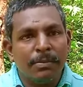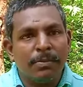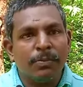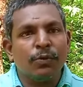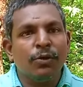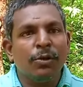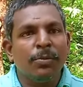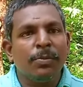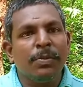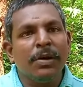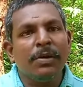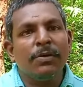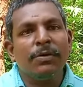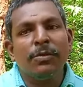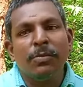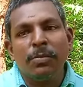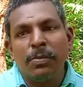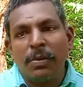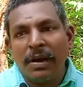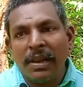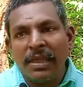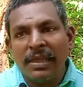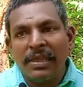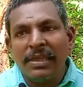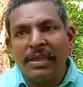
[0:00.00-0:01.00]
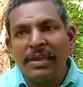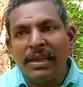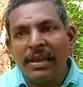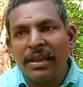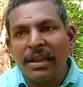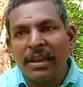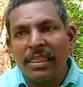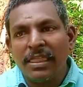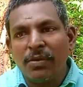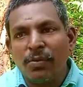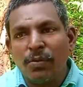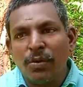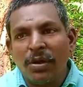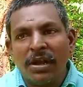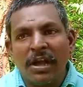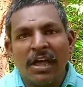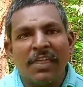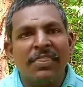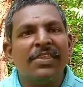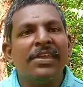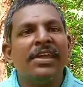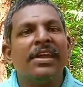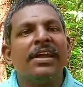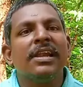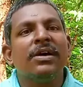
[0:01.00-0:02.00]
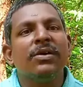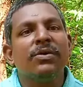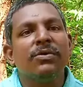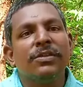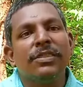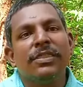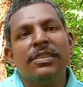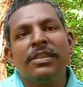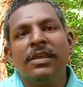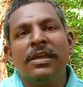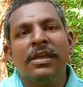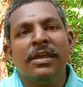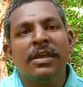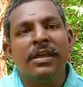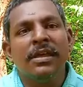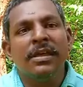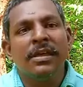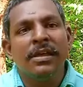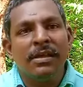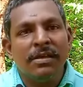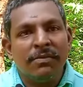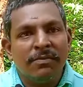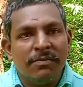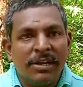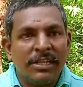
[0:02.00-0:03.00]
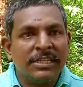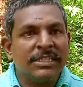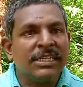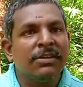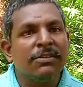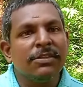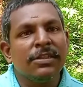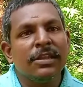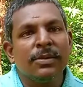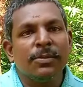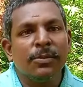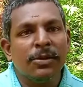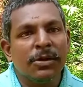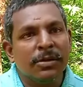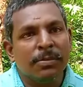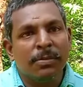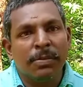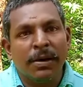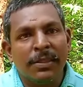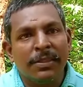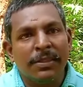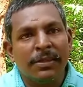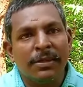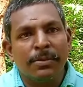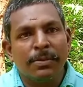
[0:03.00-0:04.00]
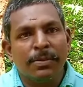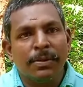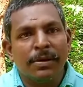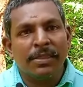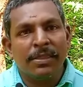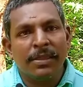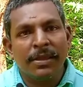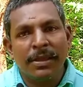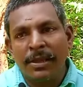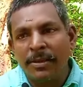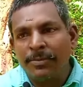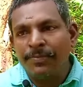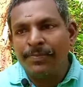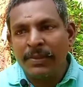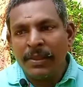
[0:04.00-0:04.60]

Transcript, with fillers: குறிப்பாக வந்து பல ஈக்கள்னால தான் உங்களுக்கு அதிக அளவு வந்து விளைச்சல் வந்து நம்மளுக்கு பாதிக்கப்படுதுங்க